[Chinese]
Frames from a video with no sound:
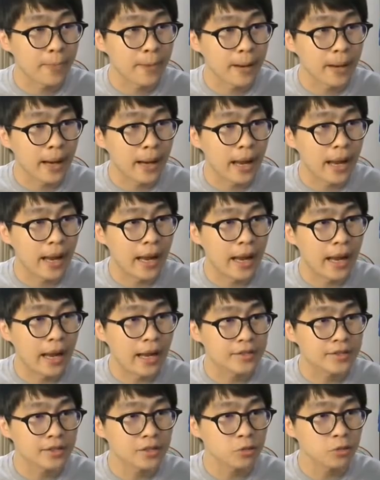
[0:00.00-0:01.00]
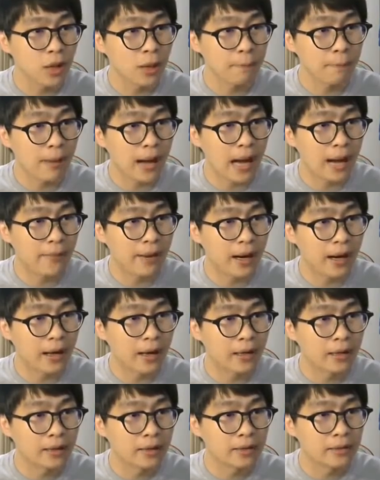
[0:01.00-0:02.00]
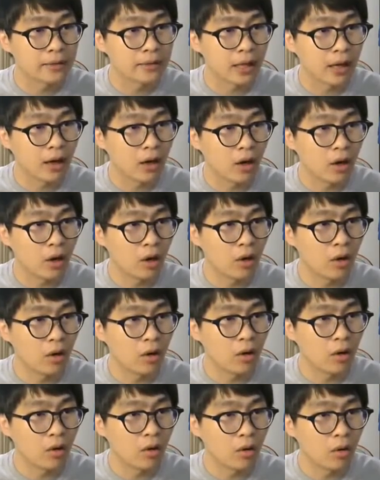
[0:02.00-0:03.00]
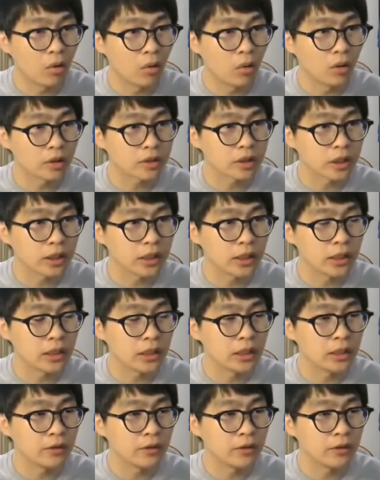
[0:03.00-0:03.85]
哎，四万八嘛。然后我的